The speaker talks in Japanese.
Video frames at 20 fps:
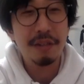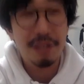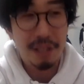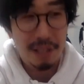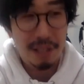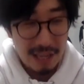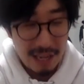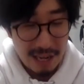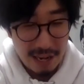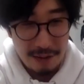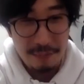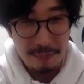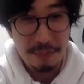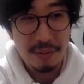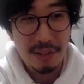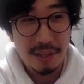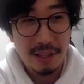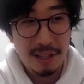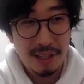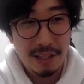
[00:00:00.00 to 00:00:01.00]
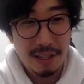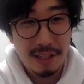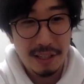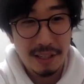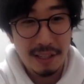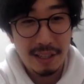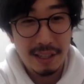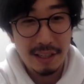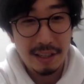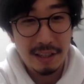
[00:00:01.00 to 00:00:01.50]
して、
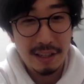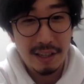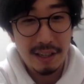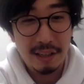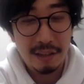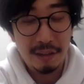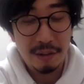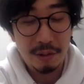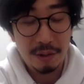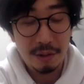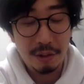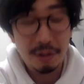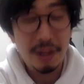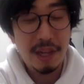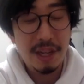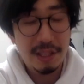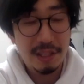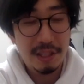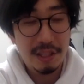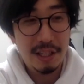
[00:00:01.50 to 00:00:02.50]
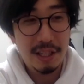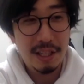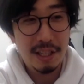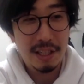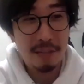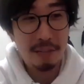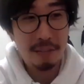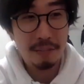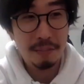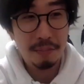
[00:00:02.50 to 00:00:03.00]
あの、その味
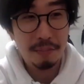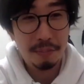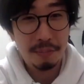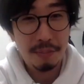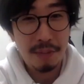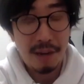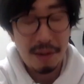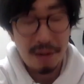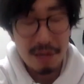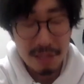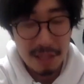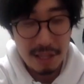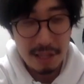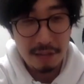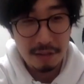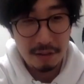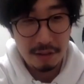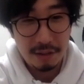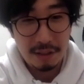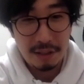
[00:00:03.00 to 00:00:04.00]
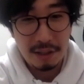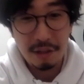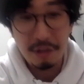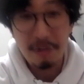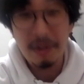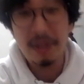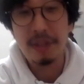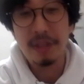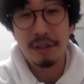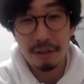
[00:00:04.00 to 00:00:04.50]
に合わせるっていうの
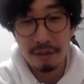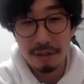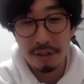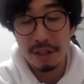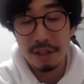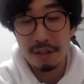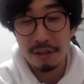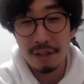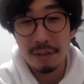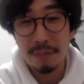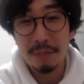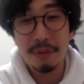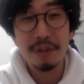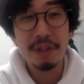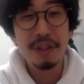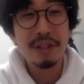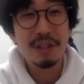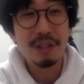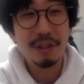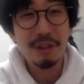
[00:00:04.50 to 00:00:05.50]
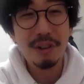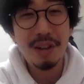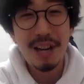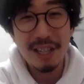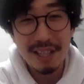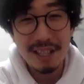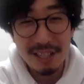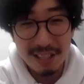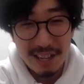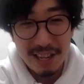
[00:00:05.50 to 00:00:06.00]
はするんですよ。でも、その
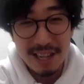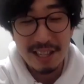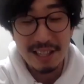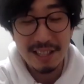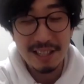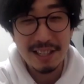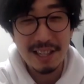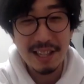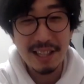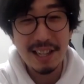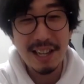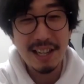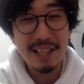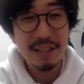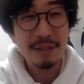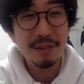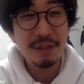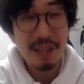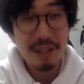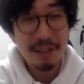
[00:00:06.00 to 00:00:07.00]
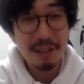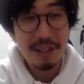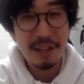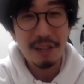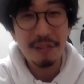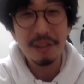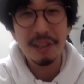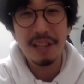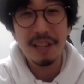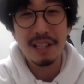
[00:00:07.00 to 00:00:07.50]
味が世間に受けるか
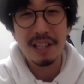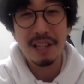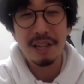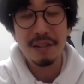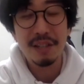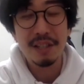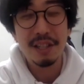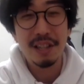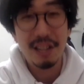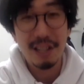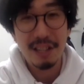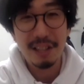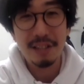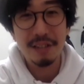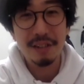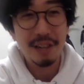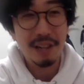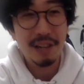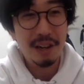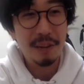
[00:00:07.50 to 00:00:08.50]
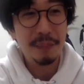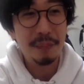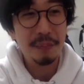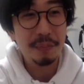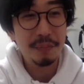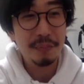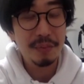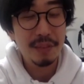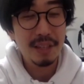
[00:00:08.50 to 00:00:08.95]
の計算はしてないっていうか、はい、